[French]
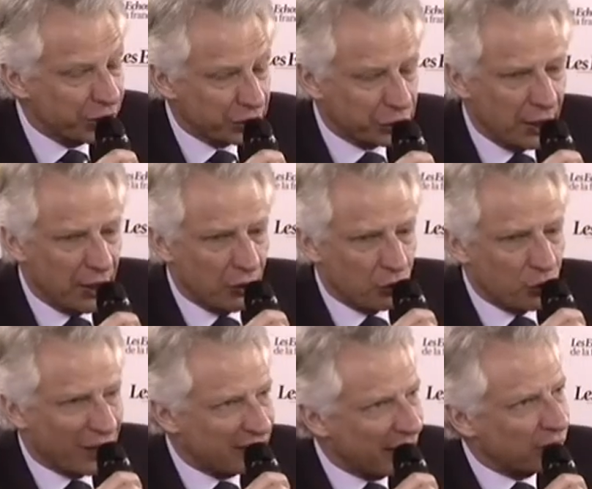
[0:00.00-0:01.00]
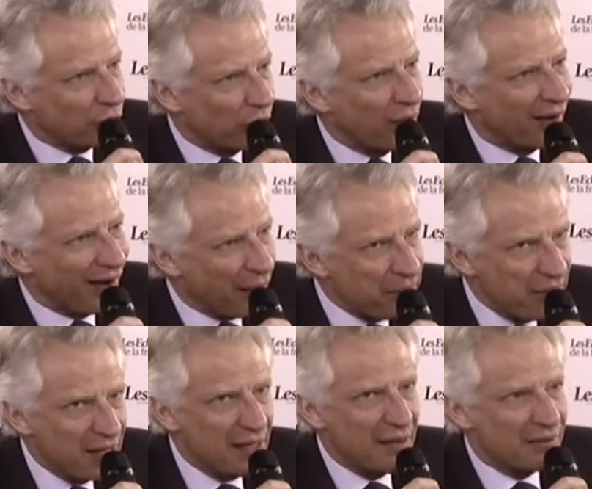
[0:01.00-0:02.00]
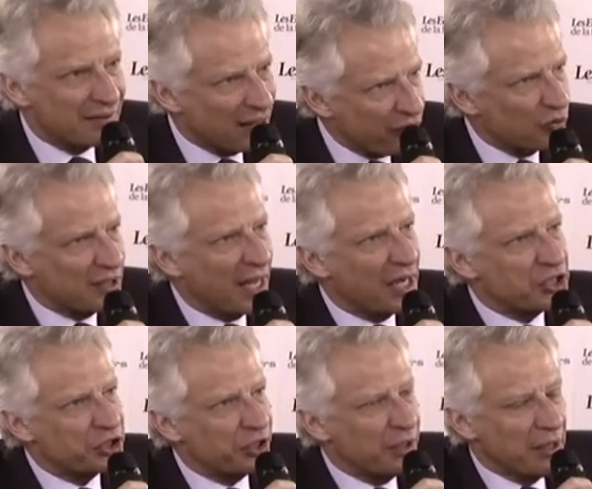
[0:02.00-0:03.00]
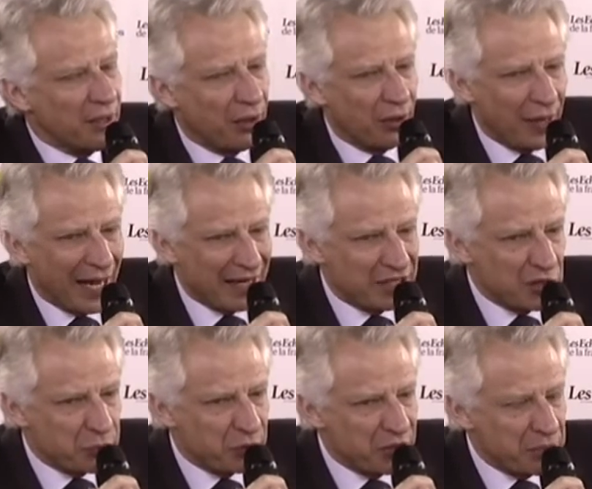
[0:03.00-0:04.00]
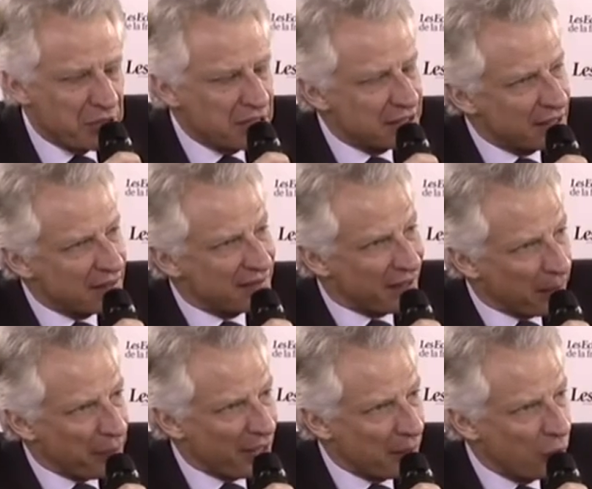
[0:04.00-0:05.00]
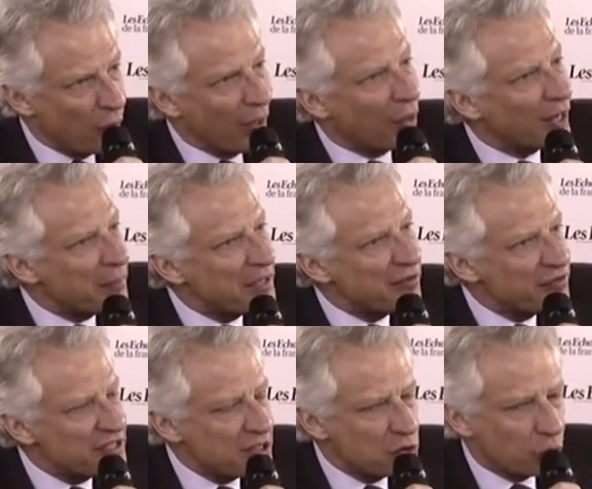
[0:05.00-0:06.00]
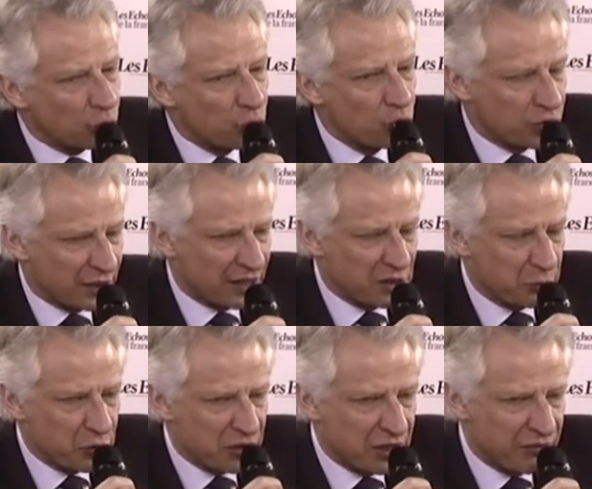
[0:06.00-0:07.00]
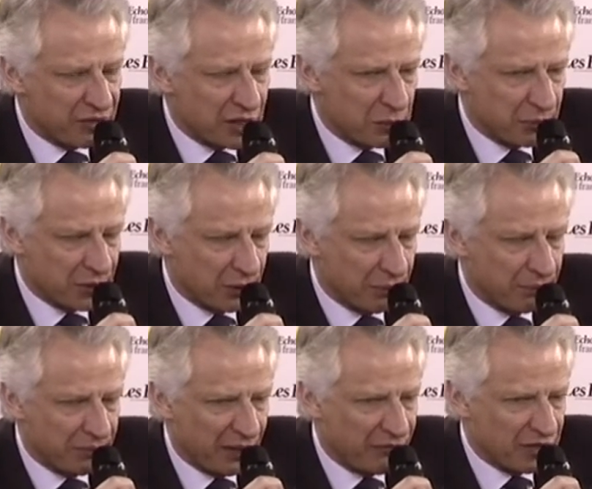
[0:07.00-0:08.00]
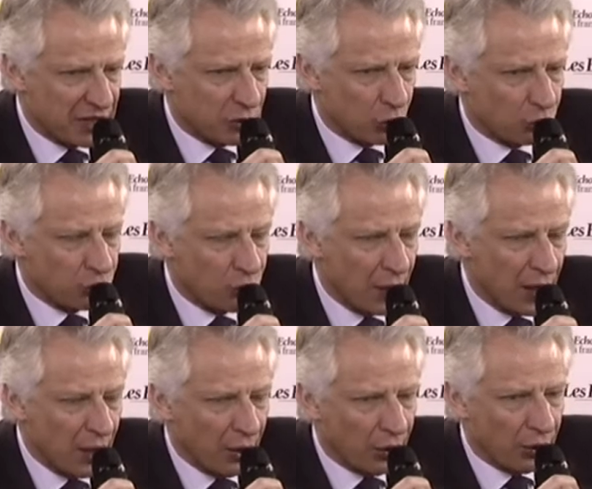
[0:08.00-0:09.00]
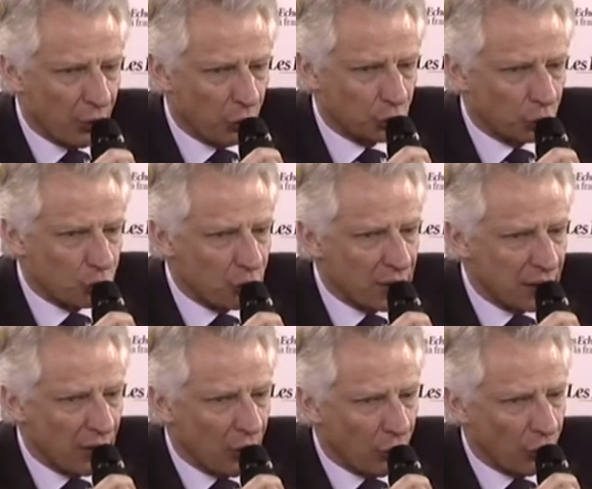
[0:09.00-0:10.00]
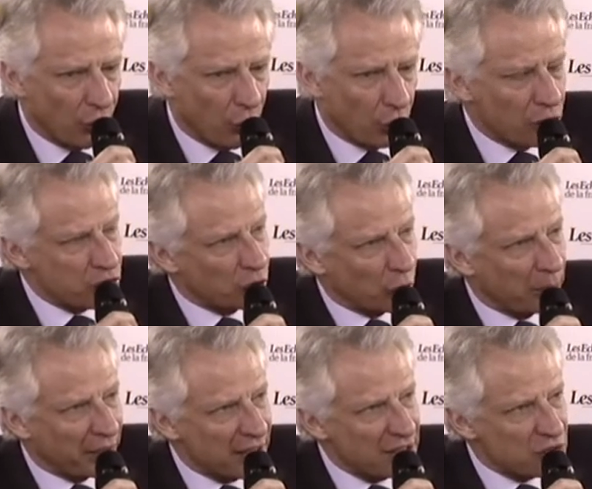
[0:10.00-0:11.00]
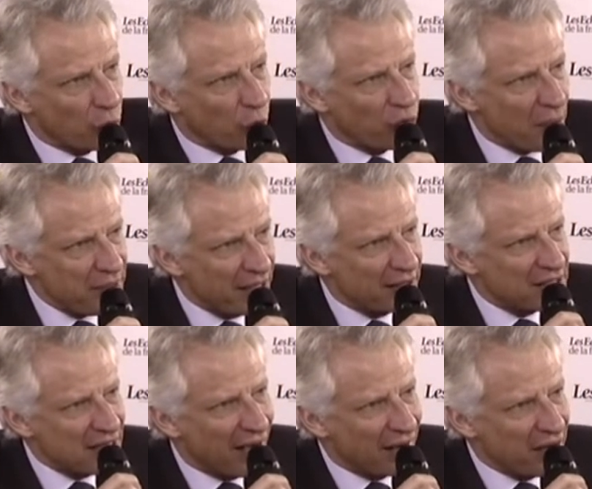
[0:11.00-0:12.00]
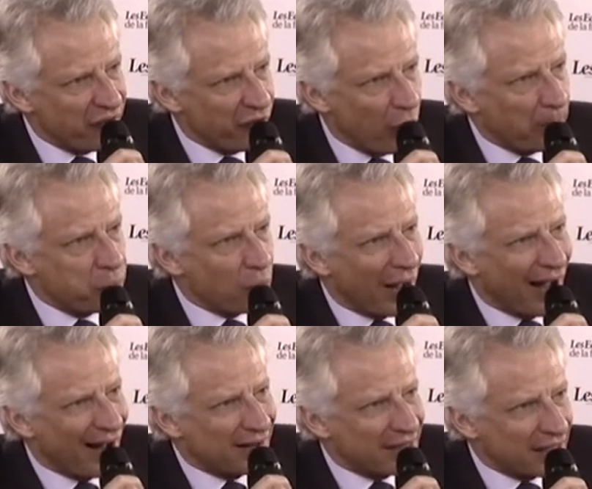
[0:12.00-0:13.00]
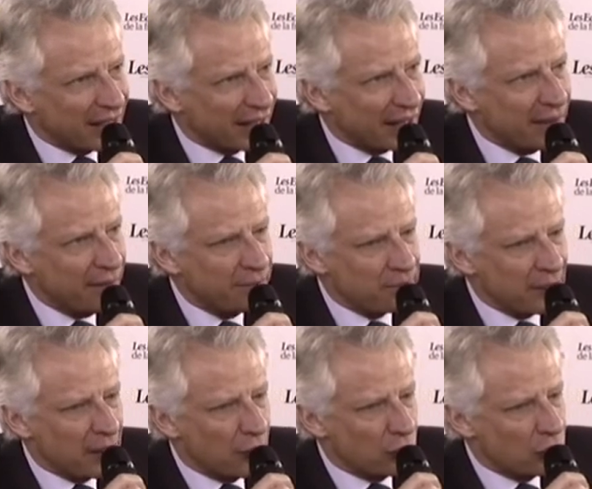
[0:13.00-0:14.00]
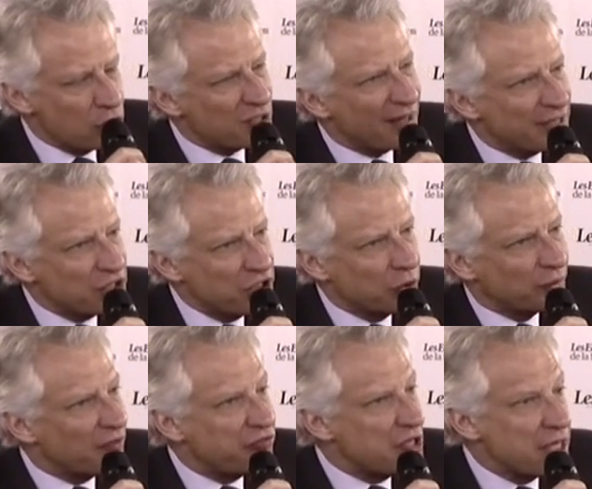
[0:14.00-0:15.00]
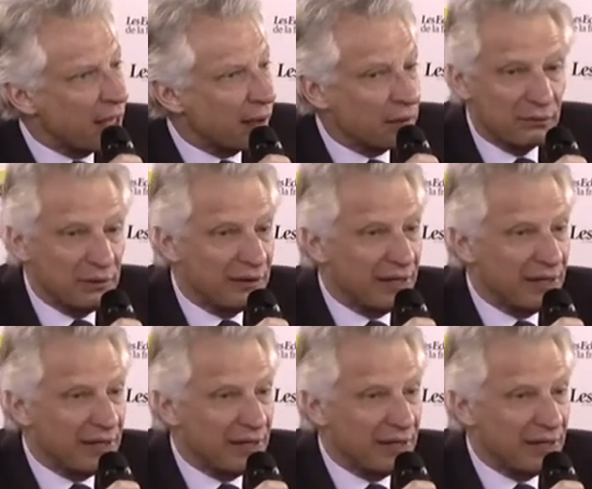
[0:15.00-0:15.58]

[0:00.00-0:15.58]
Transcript: recherche doit être ramené davantage euh, à la disponibilité des PME, alors qu'elle bénéficie surtout, c'est un dispositif qui bénéficie surtout aujourd'hui aux grandes entreprises. Donc on voit bien qu'il y a un effort pour intégrer nos stratégies dans des filières.